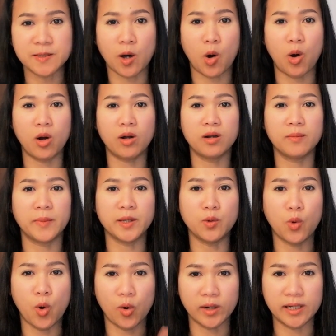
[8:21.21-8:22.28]
22 ไปอ
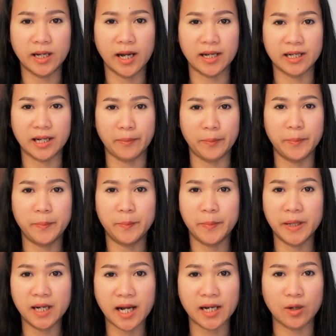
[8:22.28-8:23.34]
ยู่ 6 เดือนกับ
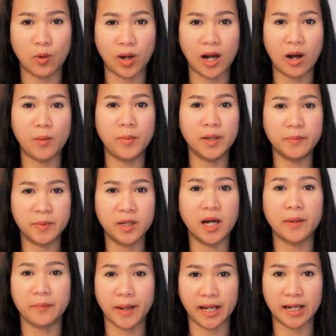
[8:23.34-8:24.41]
เพื่อนของเขาเพื่อ
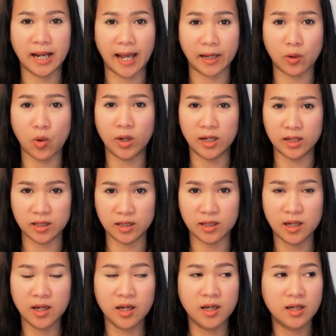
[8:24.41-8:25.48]
นๆไปกันหลายคนเลย
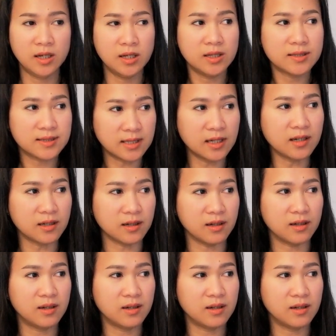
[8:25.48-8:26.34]
ซึ่ง